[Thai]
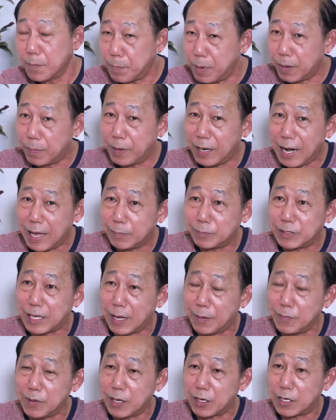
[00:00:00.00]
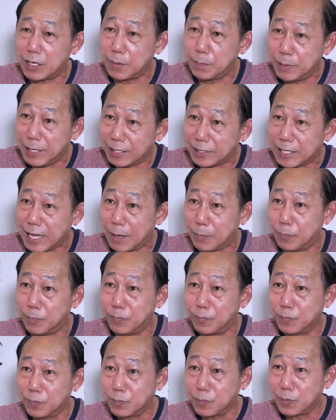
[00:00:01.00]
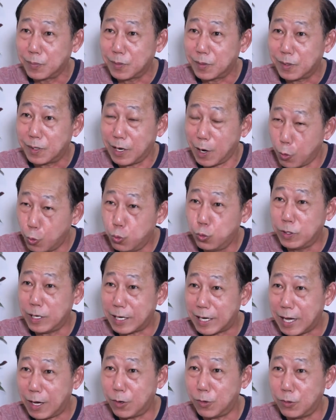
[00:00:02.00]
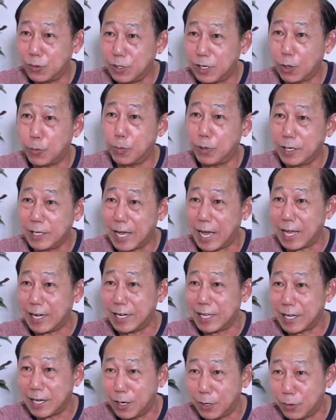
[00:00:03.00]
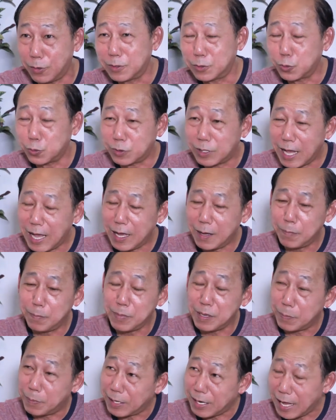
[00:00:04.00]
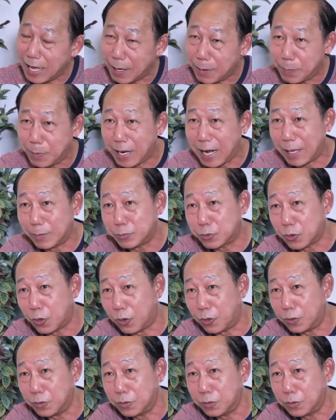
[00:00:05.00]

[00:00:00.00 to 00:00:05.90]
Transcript: เปิดพระรามสามเนี่ยคือเพื่อนทำเราหุ้นกับเขาเราบริหารให้เขาสุดท้ายมีปัญหาพระรามสอง